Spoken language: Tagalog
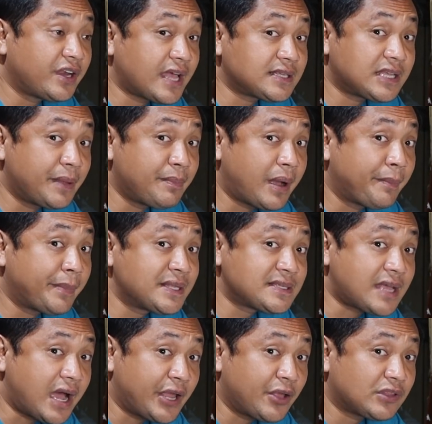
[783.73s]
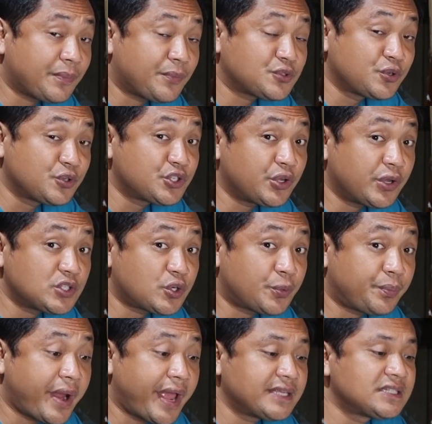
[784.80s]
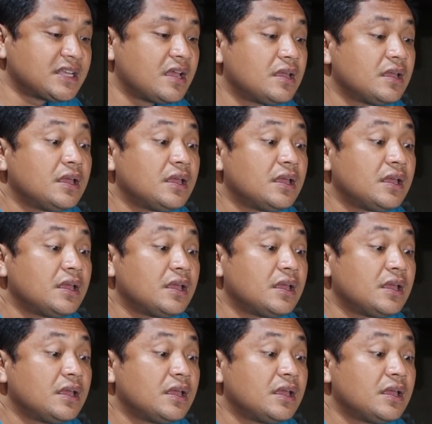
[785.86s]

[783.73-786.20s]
nasa ibang bansa kayo, tapos gusto nyo i-surprise,